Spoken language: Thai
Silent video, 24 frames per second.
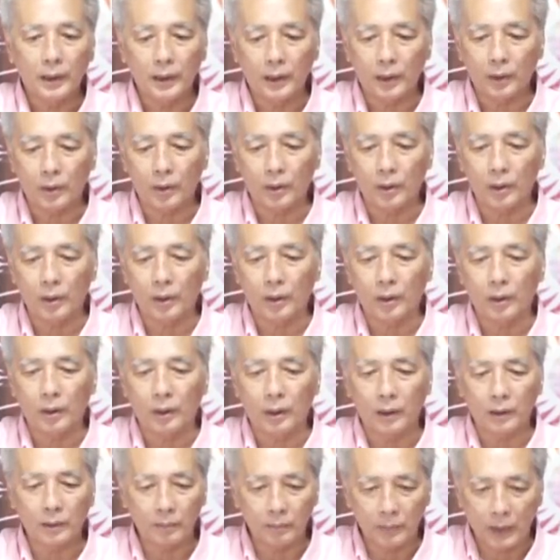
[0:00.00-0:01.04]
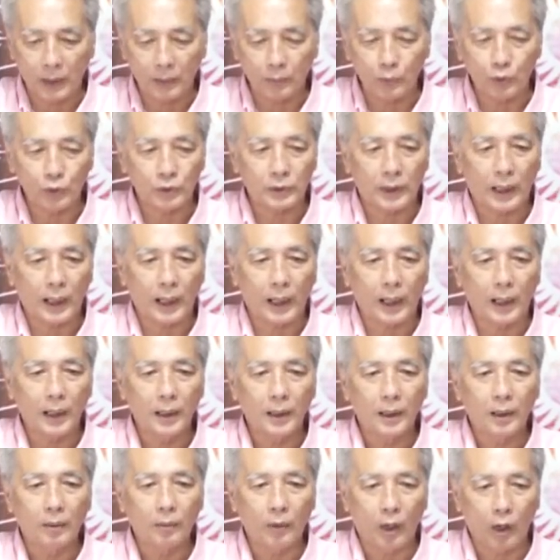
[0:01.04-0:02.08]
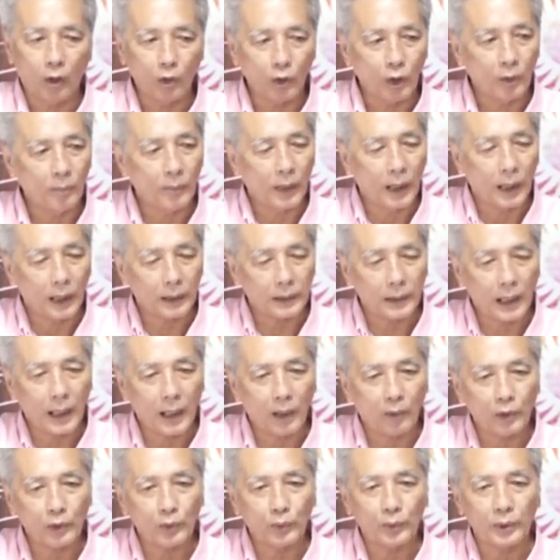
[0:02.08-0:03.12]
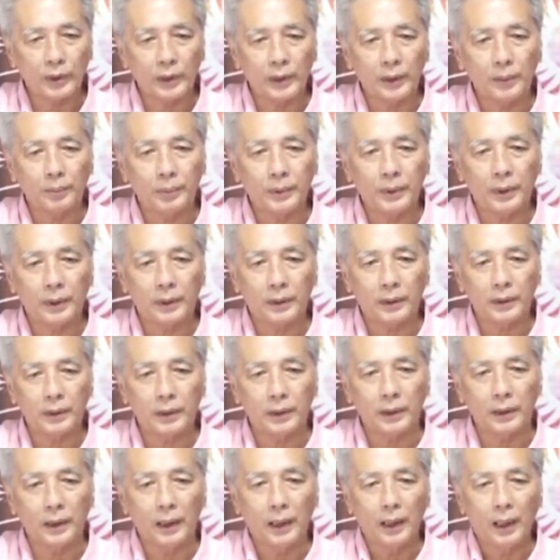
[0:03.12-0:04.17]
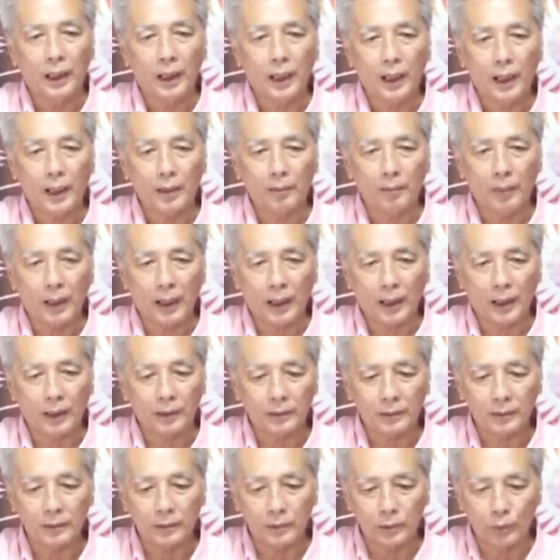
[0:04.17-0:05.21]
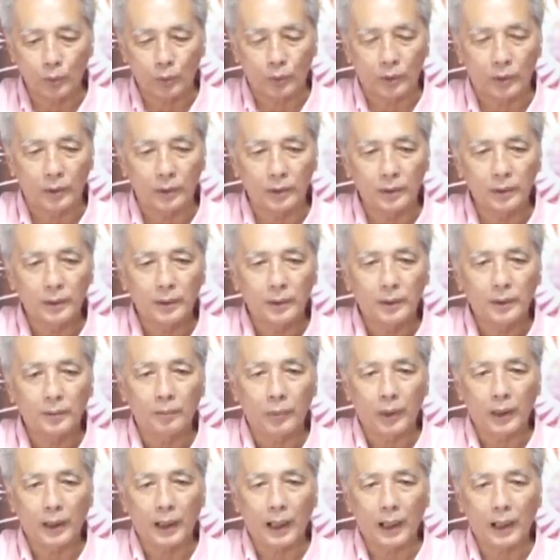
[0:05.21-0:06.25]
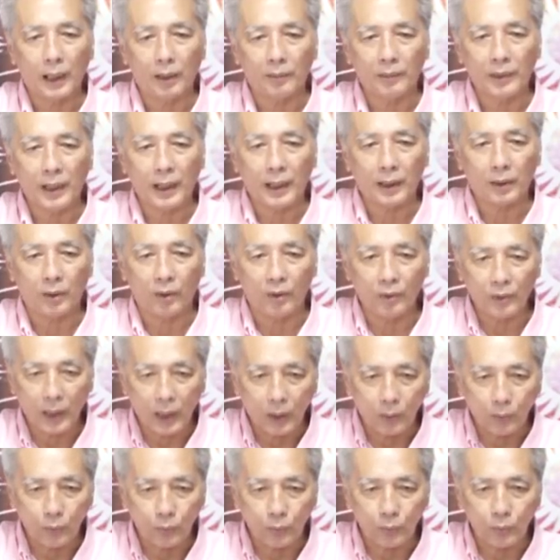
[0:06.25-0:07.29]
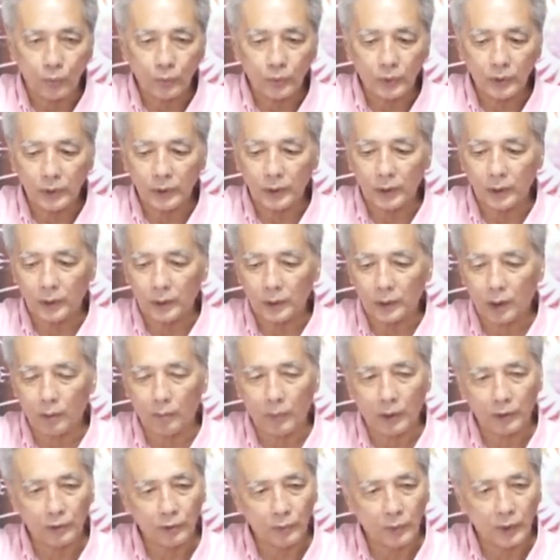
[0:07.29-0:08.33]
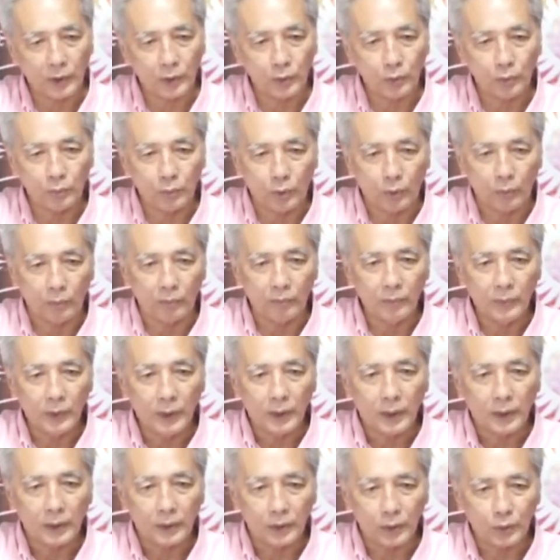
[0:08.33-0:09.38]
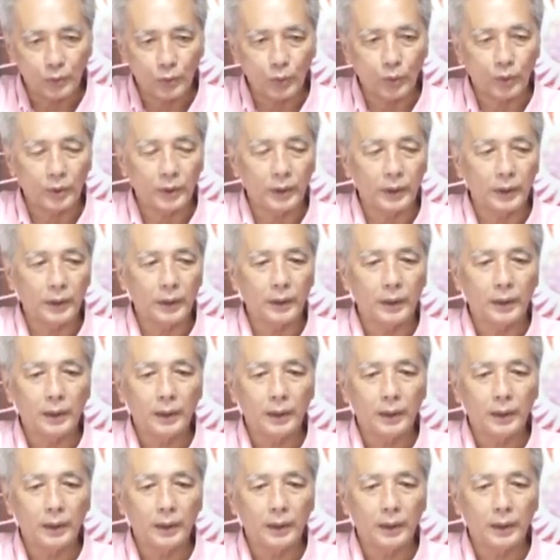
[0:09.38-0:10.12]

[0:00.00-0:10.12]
แล้วก็มาบูชา เอาเลยมาตั้งไว้ตรงนี้เพื่อที่ให้มาหยุด พลังอำนาจของเราที่เข้ามาสู่อายุผม ในช่วงนี้